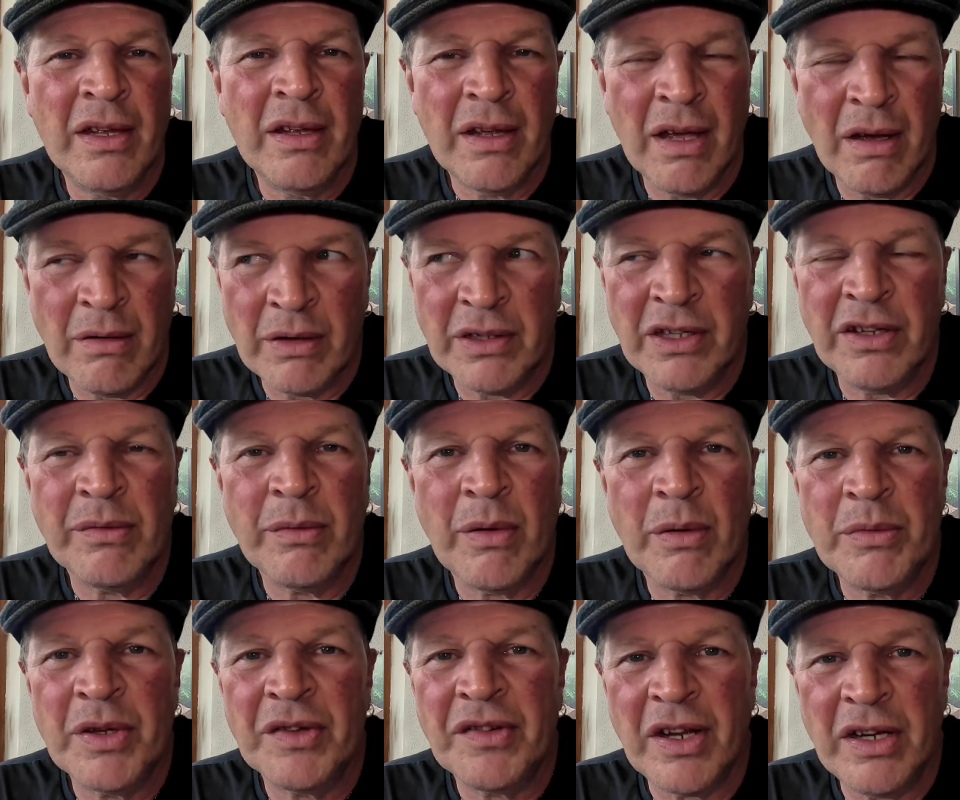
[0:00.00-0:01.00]
Aber das
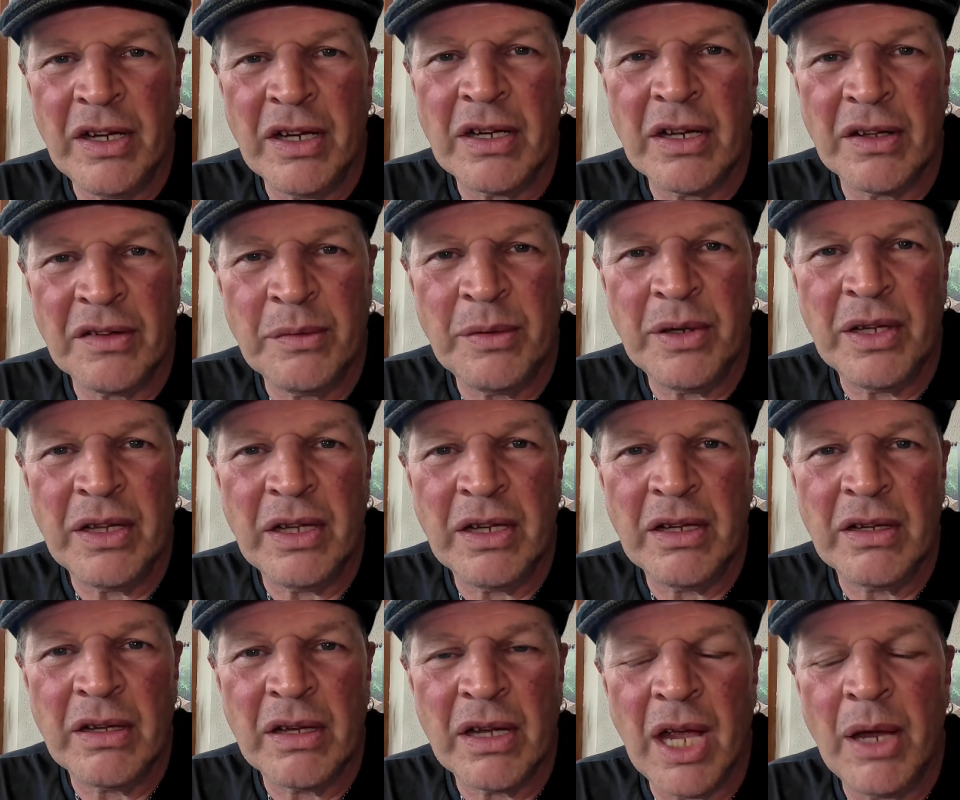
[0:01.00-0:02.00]
war mir jetzt eigentlich ganz
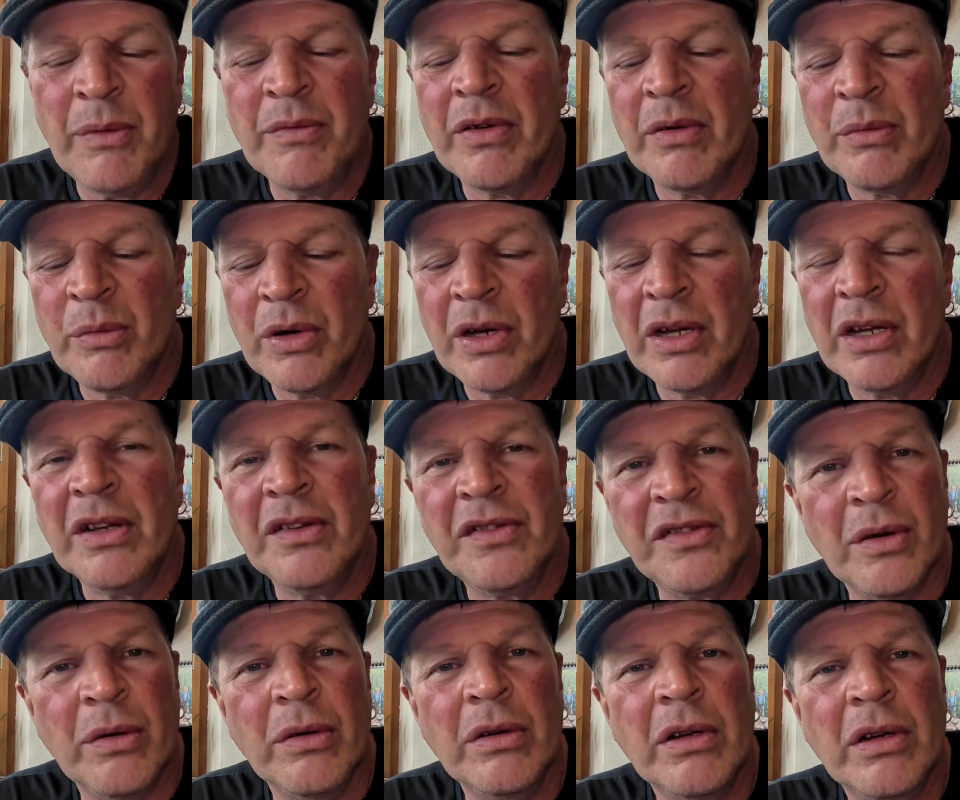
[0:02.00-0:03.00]
wichtig. Einfach mal
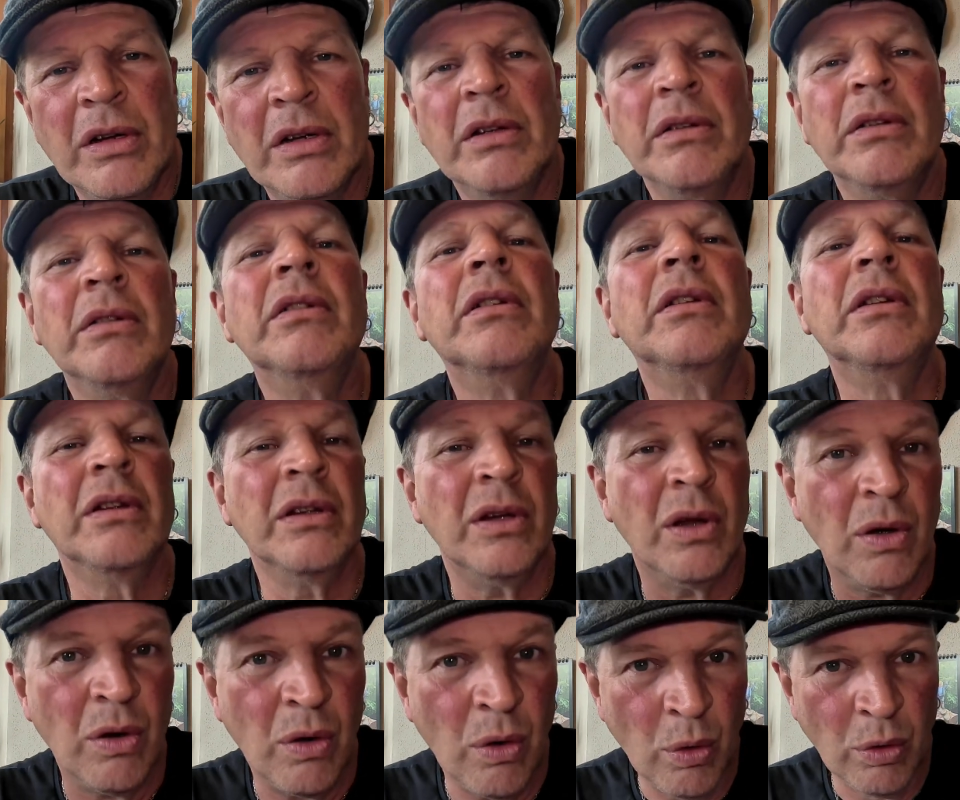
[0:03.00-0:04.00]
sagen,
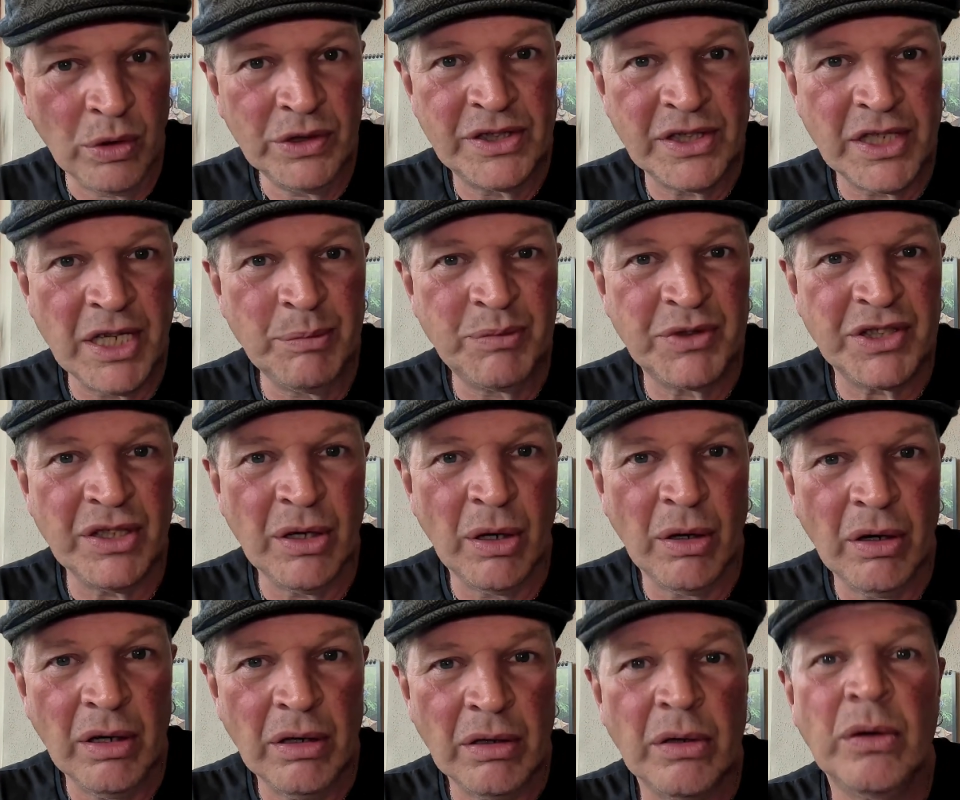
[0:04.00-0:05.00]
uns gibt es
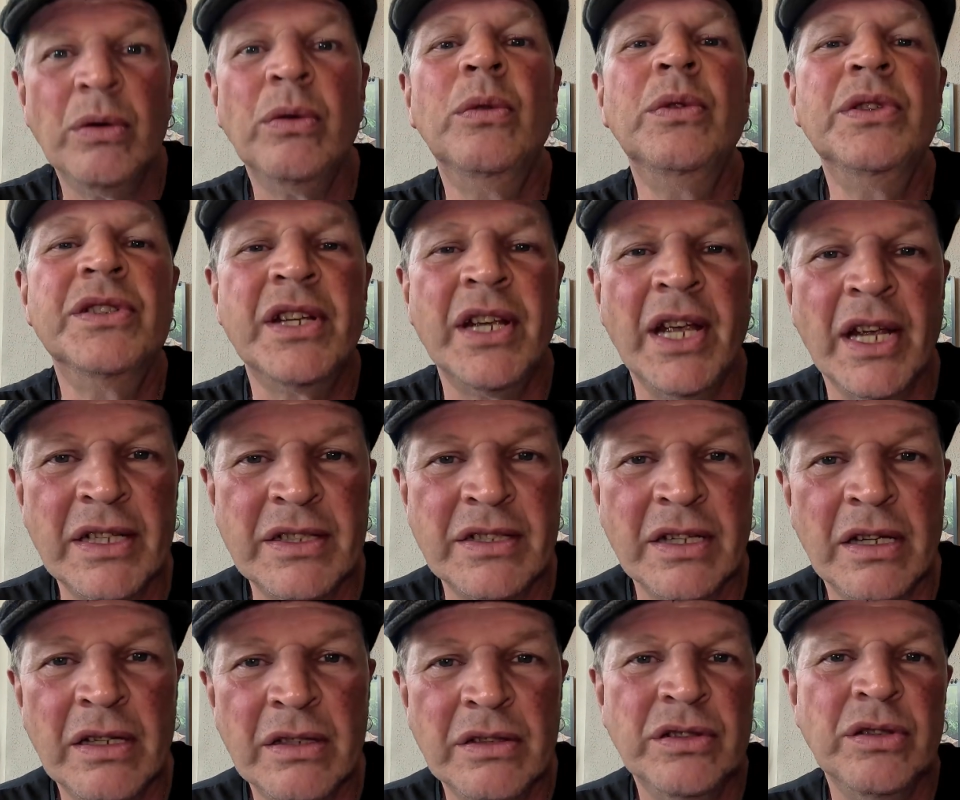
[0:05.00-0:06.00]
noch, uns
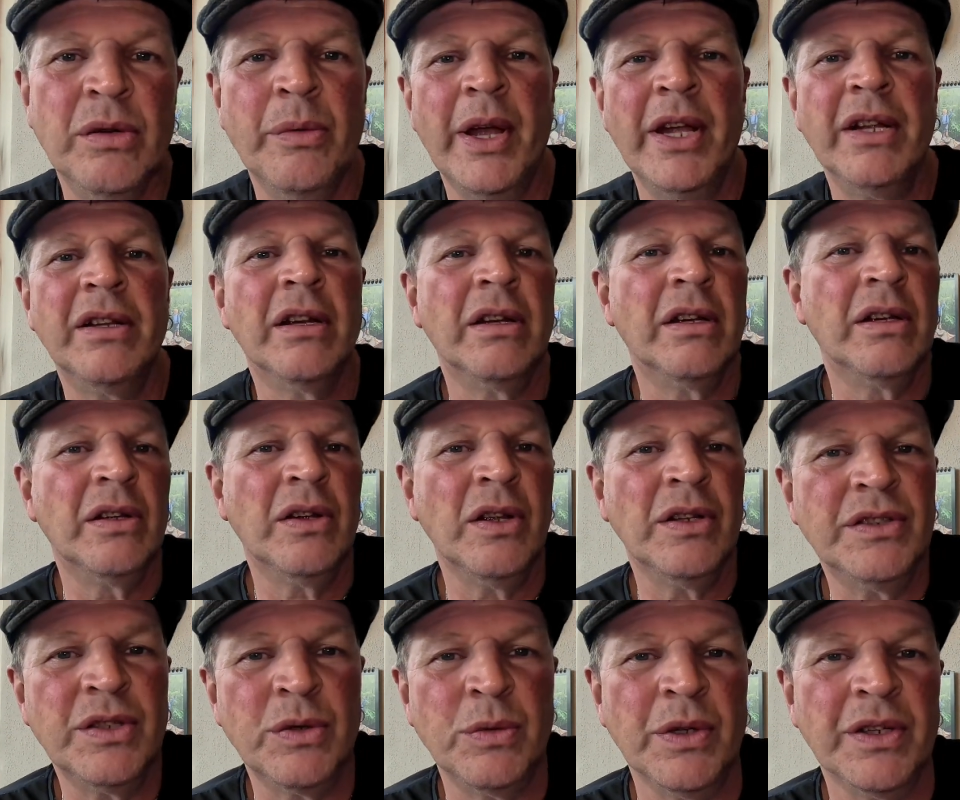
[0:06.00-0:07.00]
geht's soweit
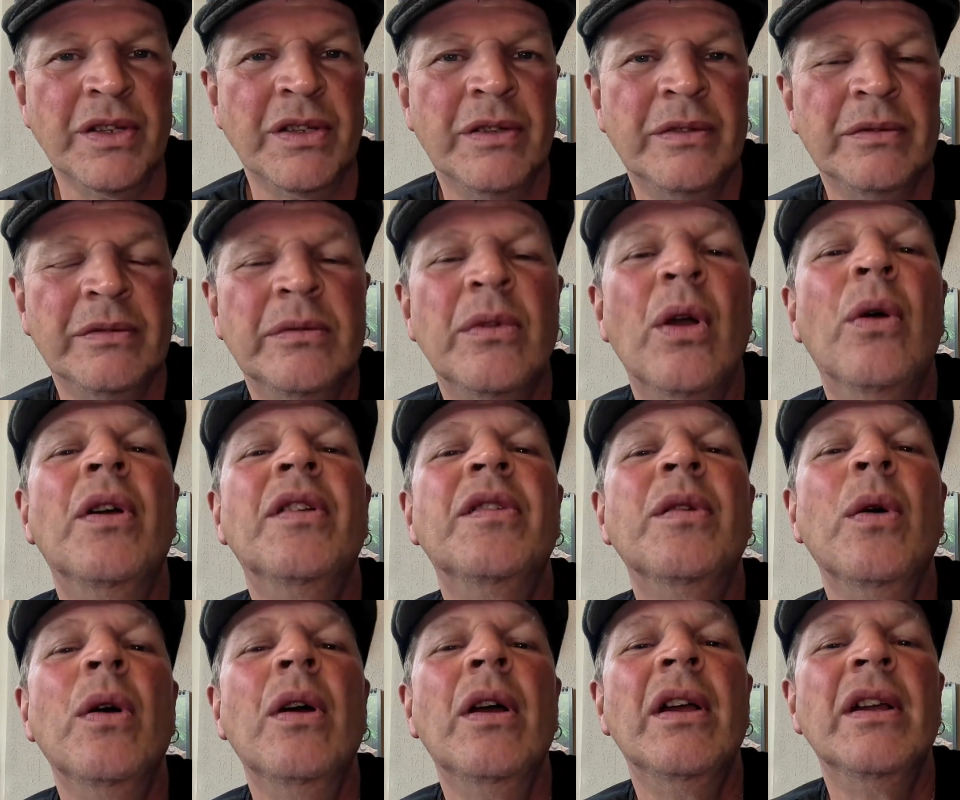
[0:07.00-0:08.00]
ganz gut.
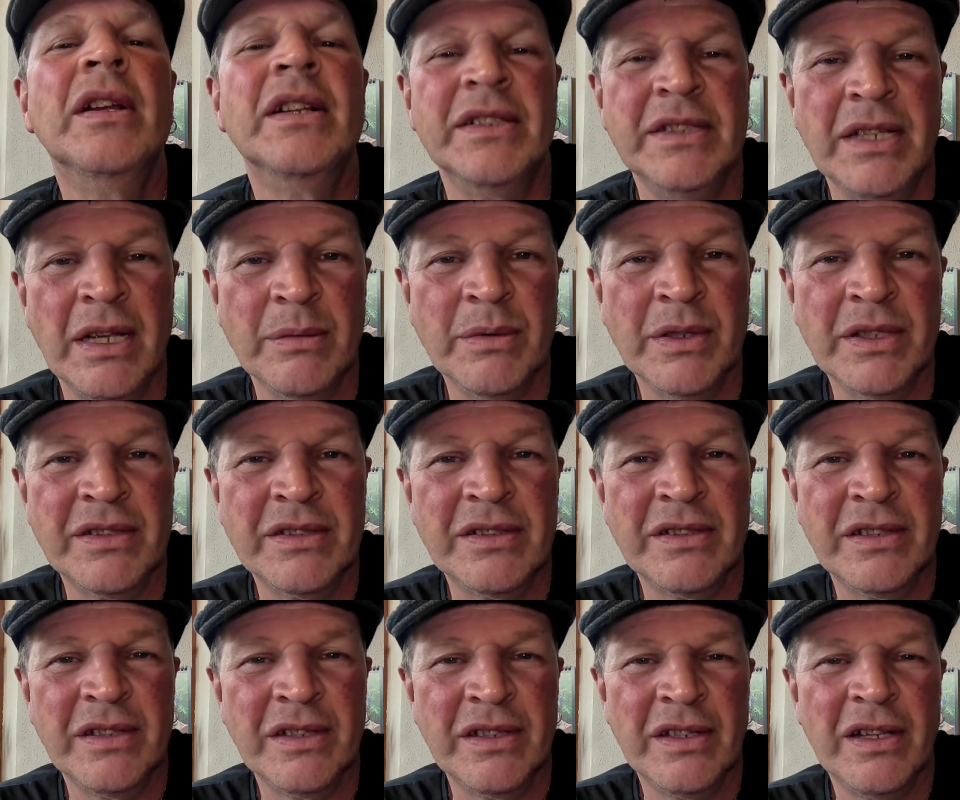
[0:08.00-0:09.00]
Also, Servus,
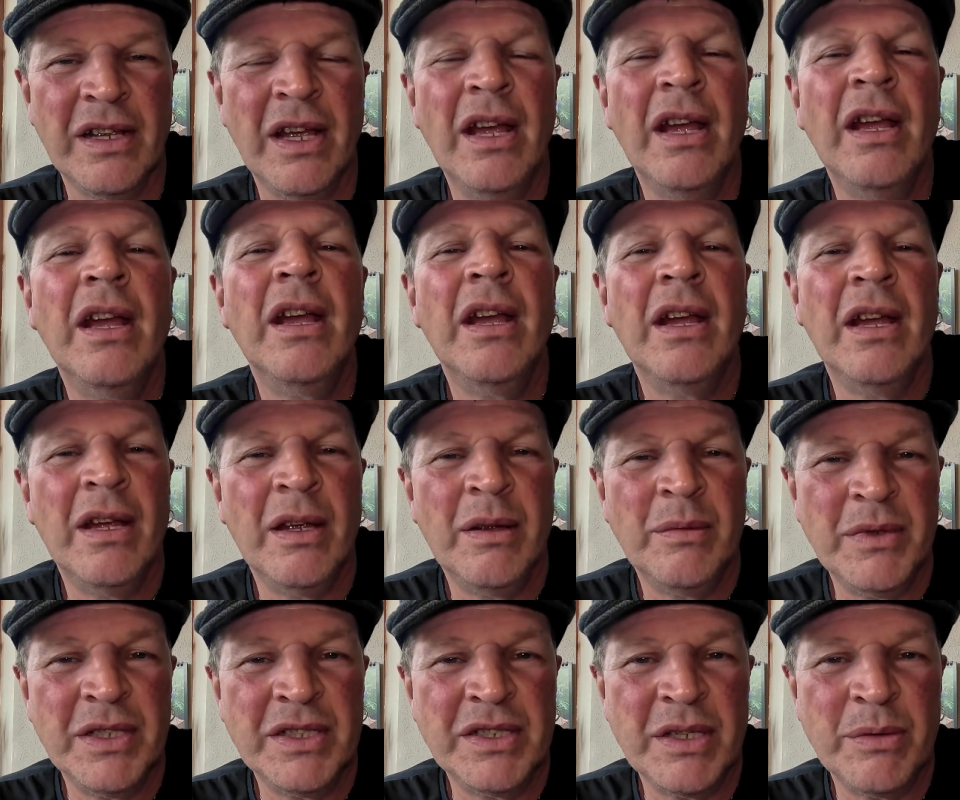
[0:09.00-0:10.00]

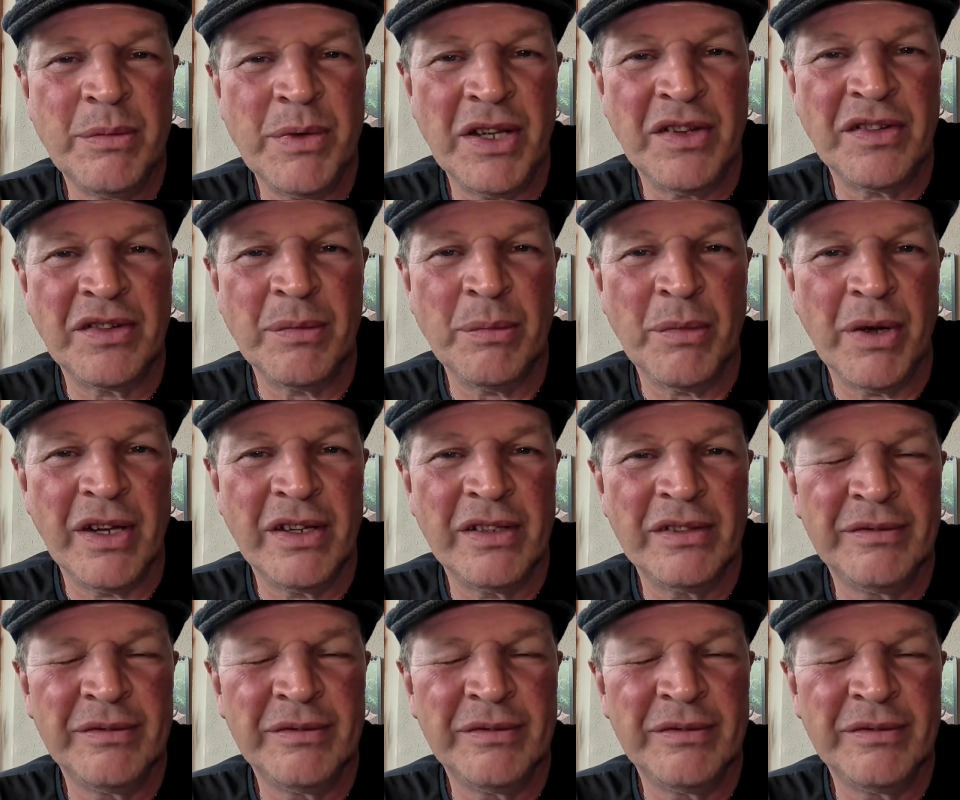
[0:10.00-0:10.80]
bis zum nächsten Mal.